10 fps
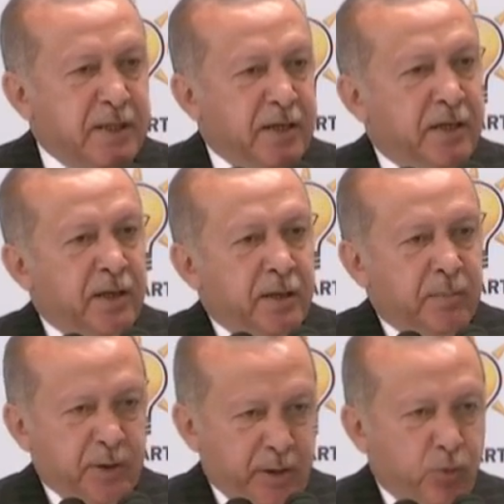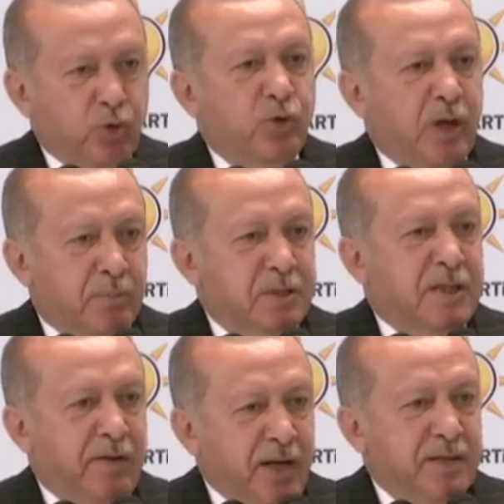hepsi bizim
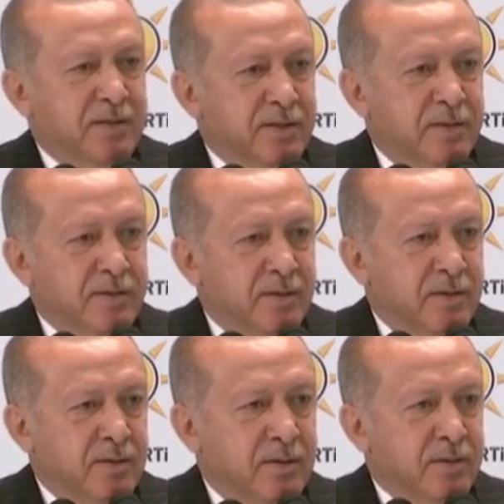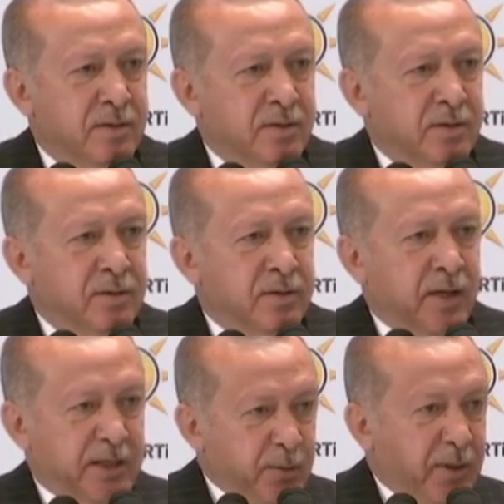gündemimizde var.
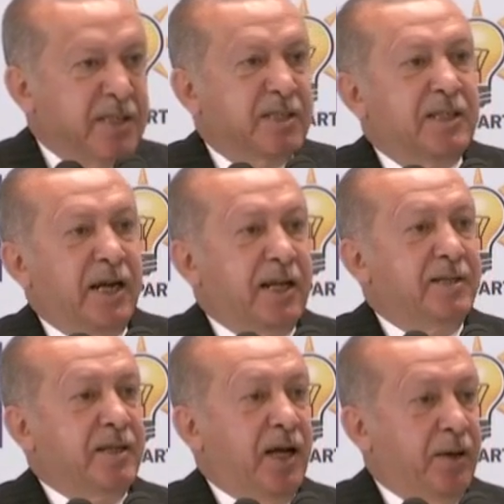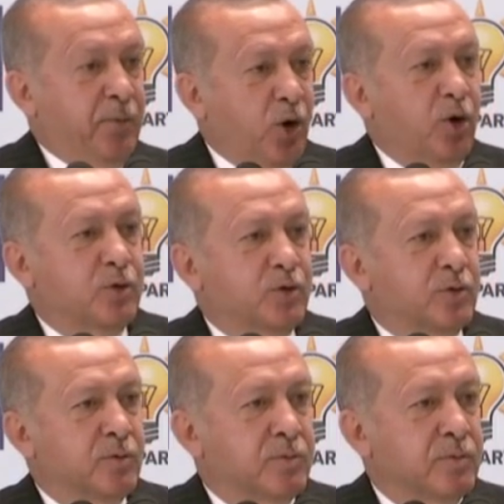Nasıl başlıklar attıklarını
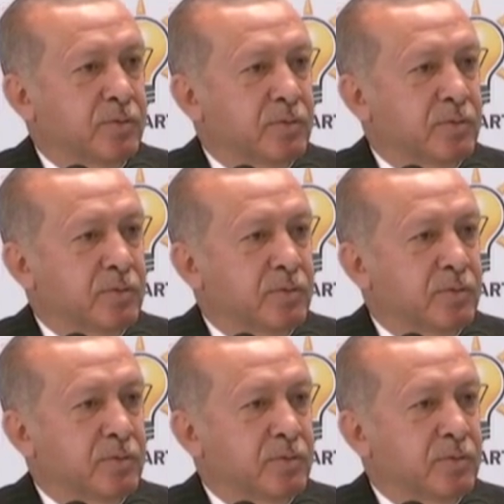biliyoruz.